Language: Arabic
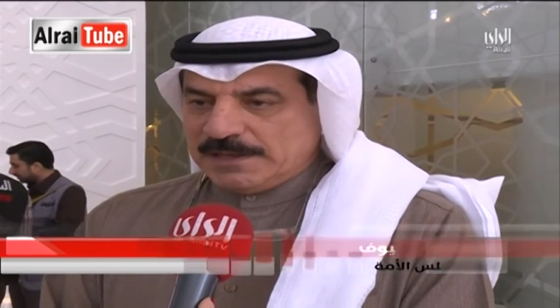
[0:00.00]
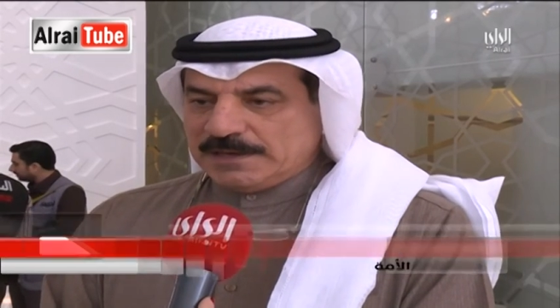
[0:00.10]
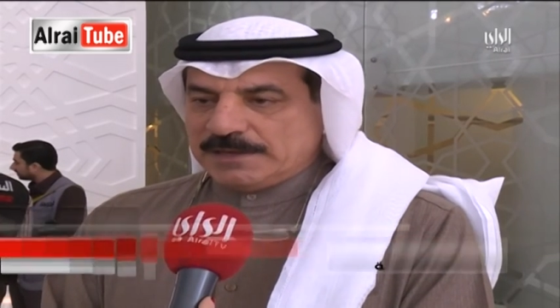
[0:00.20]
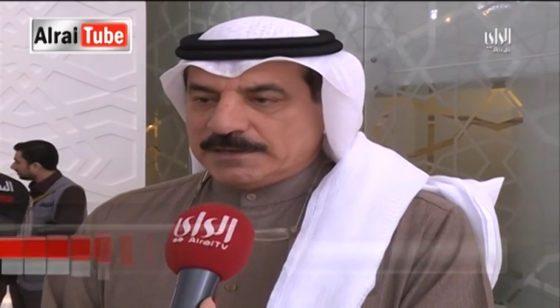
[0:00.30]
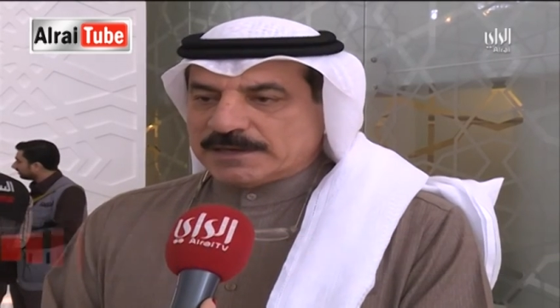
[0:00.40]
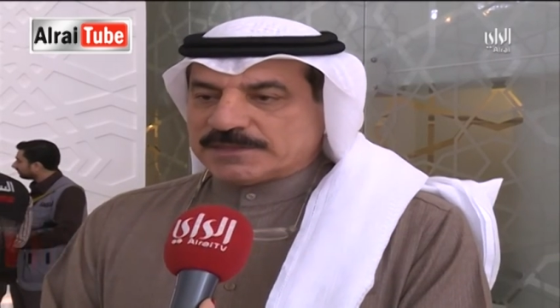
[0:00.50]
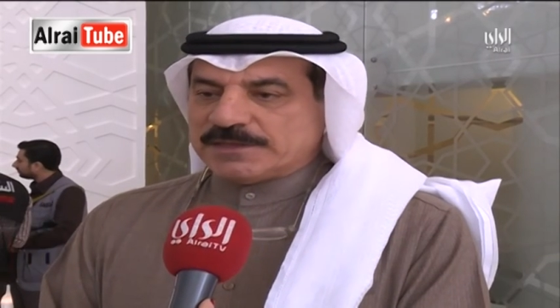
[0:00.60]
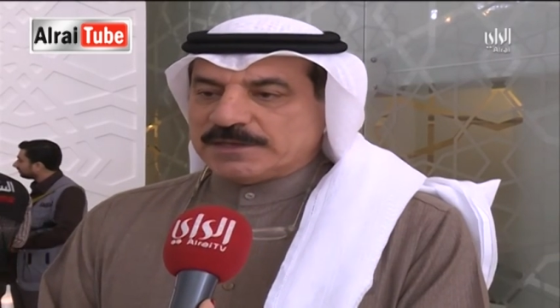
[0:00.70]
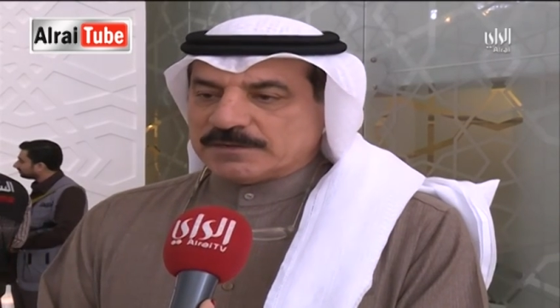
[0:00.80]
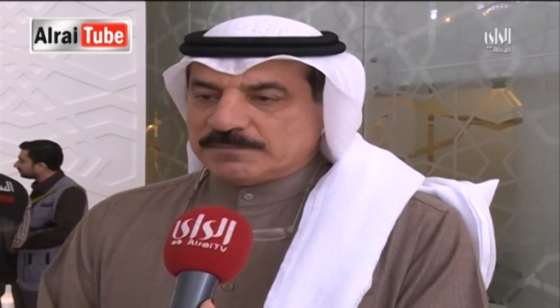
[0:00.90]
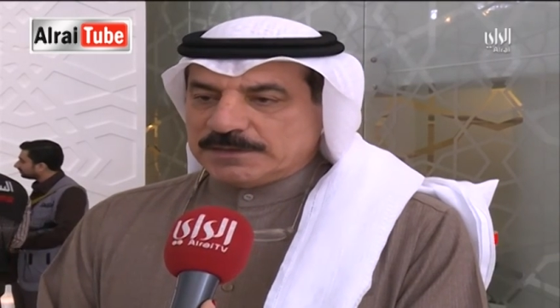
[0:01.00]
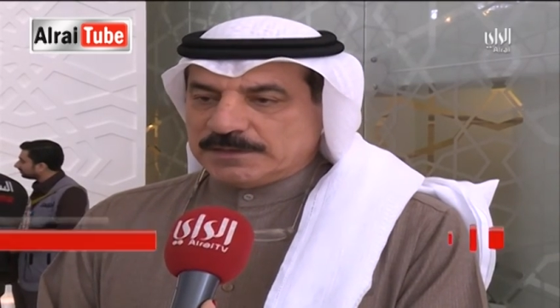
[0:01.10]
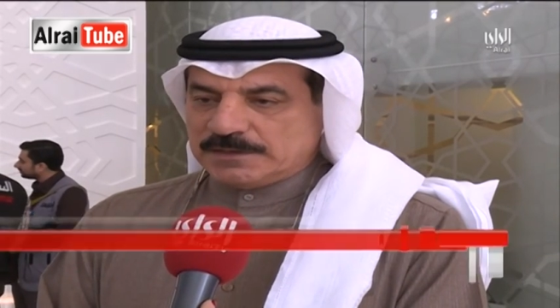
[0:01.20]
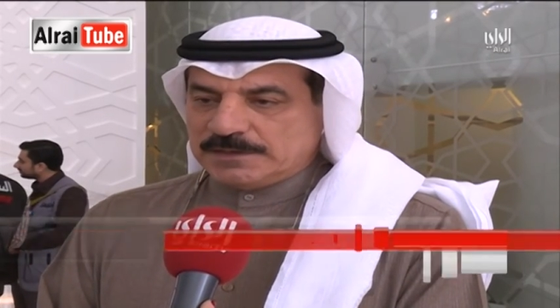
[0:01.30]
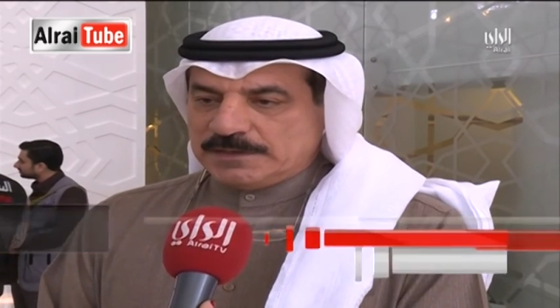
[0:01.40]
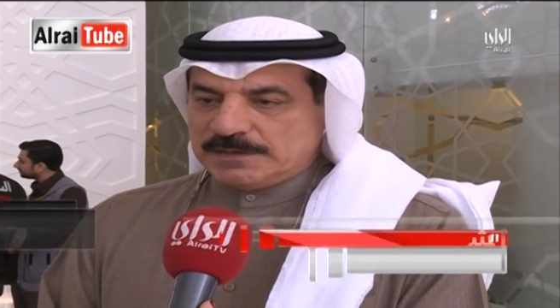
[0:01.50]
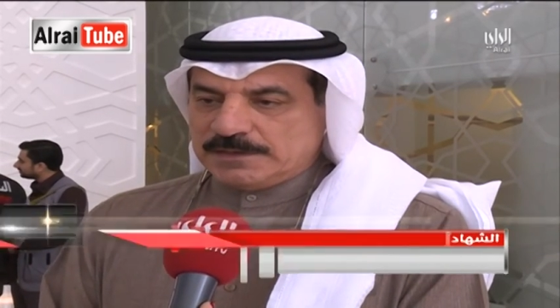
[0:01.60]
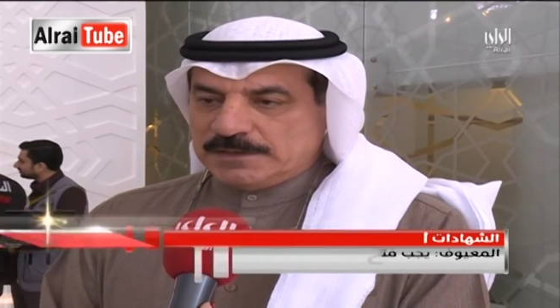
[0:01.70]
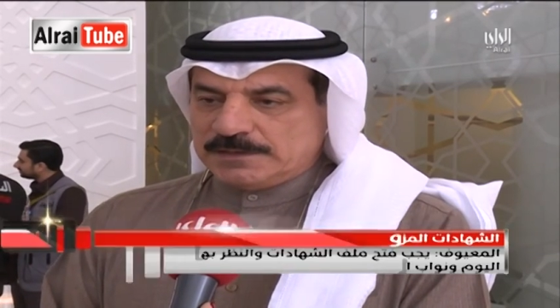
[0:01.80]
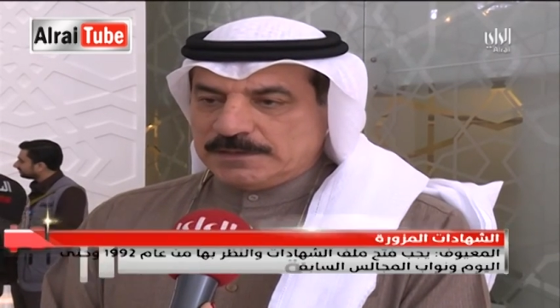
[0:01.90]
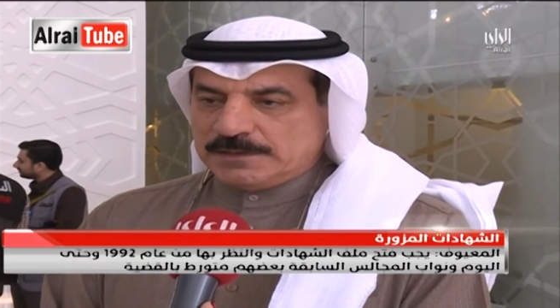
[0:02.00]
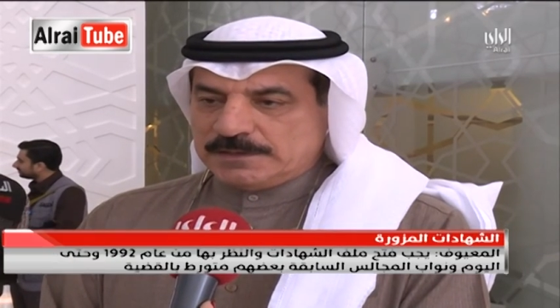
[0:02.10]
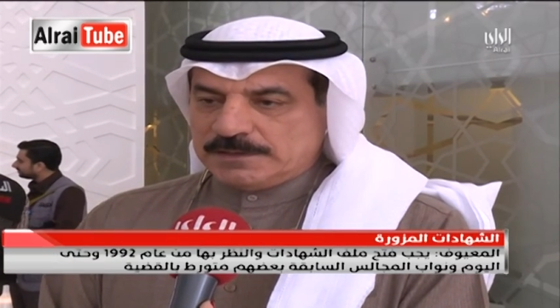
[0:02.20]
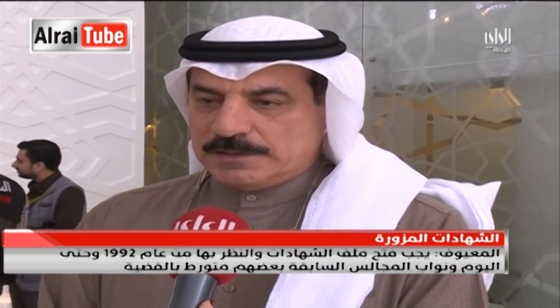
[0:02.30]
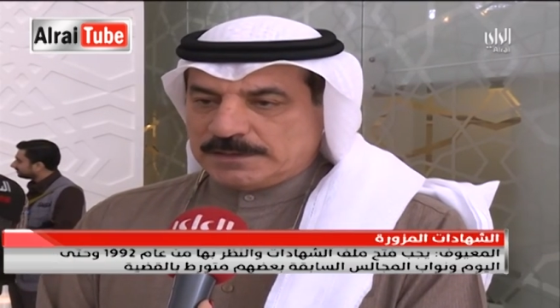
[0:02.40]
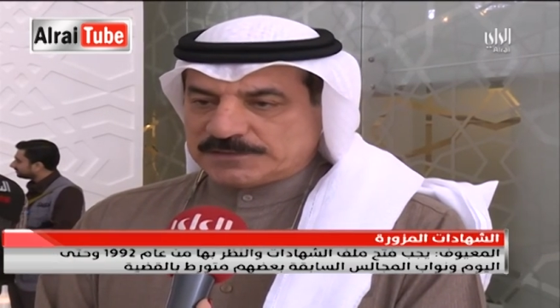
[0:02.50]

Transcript: لأن كثير من الـ الـ